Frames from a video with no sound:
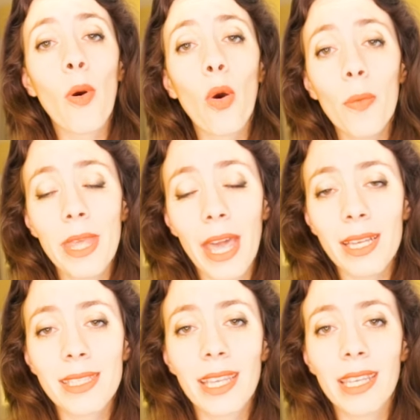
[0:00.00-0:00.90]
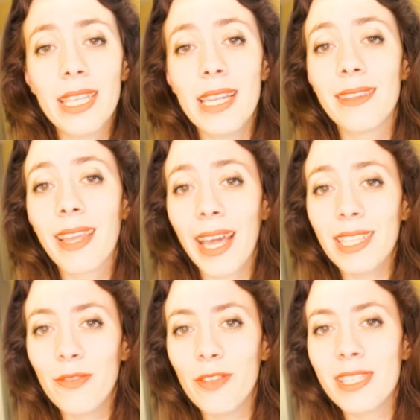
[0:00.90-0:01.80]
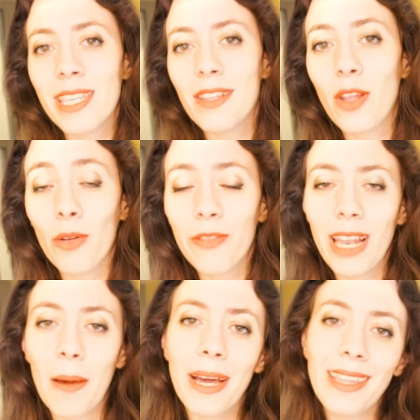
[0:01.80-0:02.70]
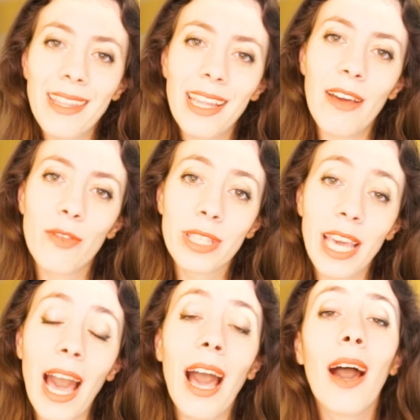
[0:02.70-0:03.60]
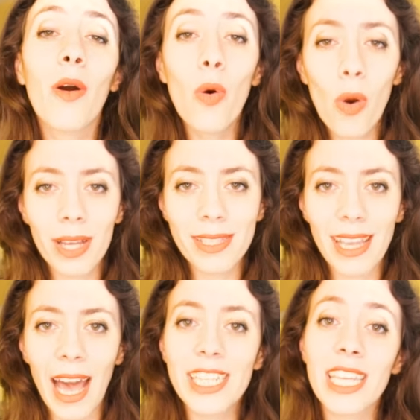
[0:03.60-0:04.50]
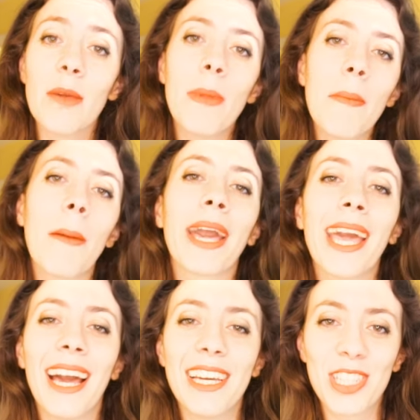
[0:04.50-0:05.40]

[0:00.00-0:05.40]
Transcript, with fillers: première, c'est qu'il est très difficile d'enlever la banane et l'avocat au rinçage et même après un